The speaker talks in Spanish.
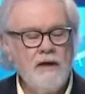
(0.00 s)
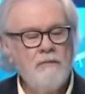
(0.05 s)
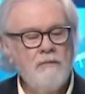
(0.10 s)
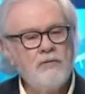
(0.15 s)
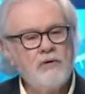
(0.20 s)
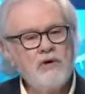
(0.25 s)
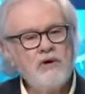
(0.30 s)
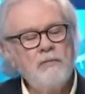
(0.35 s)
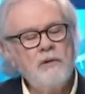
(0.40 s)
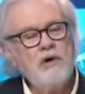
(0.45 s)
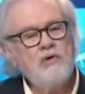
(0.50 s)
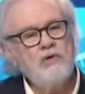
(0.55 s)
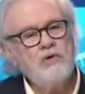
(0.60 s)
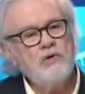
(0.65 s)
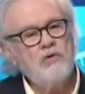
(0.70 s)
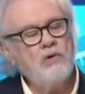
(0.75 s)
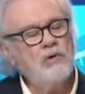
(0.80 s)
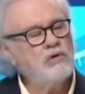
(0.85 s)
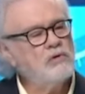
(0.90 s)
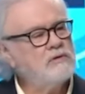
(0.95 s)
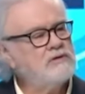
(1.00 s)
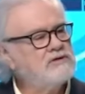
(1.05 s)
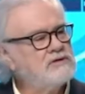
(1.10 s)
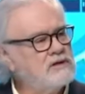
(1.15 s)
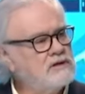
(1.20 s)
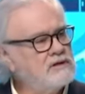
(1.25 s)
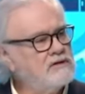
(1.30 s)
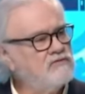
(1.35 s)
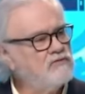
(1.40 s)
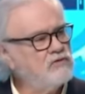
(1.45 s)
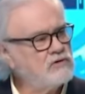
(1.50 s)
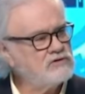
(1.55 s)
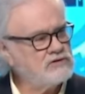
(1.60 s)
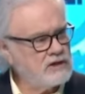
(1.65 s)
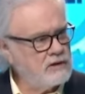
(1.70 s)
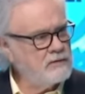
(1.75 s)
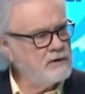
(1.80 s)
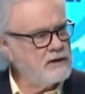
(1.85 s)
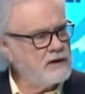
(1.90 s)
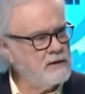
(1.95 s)
porque yo me acuerdo cuando Vicente Fox
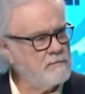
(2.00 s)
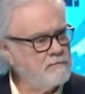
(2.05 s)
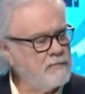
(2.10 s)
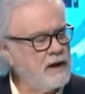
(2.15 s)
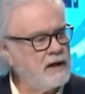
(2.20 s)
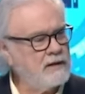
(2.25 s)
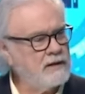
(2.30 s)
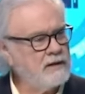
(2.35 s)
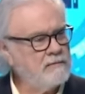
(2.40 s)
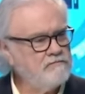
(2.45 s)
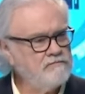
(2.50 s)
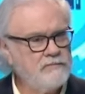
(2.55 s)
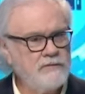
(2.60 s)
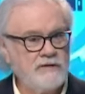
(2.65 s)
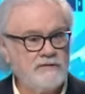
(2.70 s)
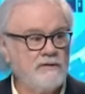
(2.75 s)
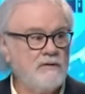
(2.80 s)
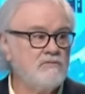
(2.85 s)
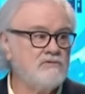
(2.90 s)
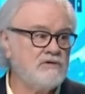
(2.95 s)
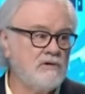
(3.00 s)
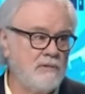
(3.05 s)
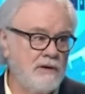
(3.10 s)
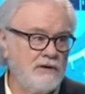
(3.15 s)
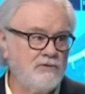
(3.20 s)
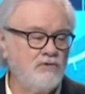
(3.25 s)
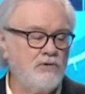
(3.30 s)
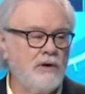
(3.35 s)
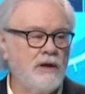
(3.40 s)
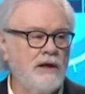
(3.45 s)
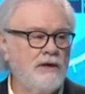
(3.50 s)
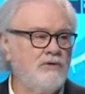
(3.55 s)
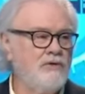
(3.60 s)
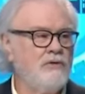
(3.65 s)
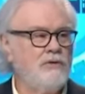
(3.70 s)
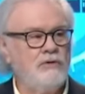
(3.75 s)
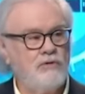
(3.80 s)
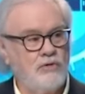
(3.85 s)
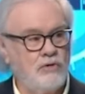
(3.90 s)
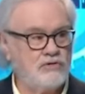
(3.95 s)
estaba en campaña, y estamos hablando del año
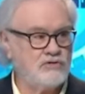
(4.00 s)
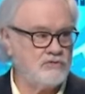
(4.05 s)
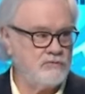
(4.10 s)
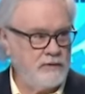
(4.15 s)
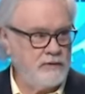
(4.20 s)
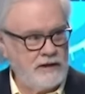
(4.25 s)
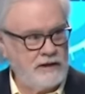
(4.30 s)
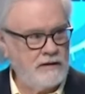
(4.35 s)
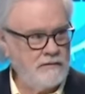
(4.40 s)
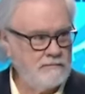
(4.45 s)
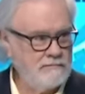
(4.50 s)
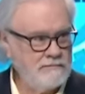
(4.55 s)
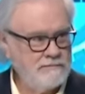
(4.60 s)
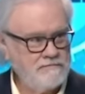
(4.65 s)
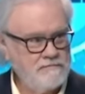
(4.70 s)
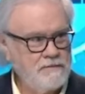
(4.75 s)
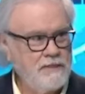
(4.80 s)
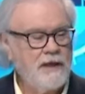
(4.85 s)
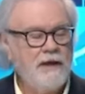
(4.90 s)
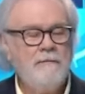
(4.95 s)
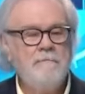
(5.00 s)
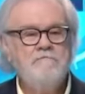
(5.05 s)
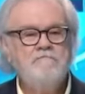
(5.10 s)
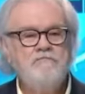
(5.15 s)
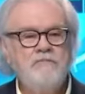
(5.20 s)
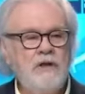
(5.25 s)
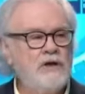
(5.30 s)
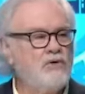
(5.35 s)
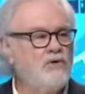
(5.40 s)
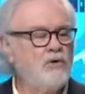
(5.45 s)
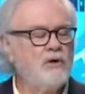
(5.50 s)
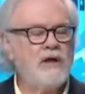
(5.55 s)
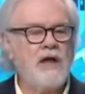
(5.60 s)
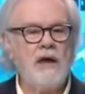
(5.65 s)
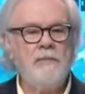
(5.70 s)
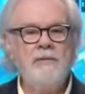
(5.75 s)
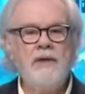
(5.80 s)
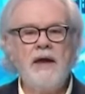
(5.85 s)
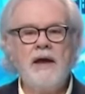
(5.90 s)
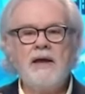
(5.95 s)
2000, dijo que
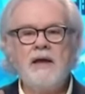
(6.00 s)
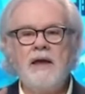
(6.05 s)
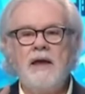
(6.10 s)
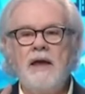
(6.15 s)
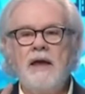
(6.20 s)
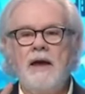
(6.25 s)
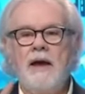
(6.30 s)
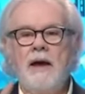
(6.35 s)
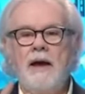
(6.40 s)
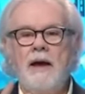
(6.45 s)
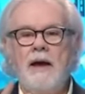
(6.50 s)
había que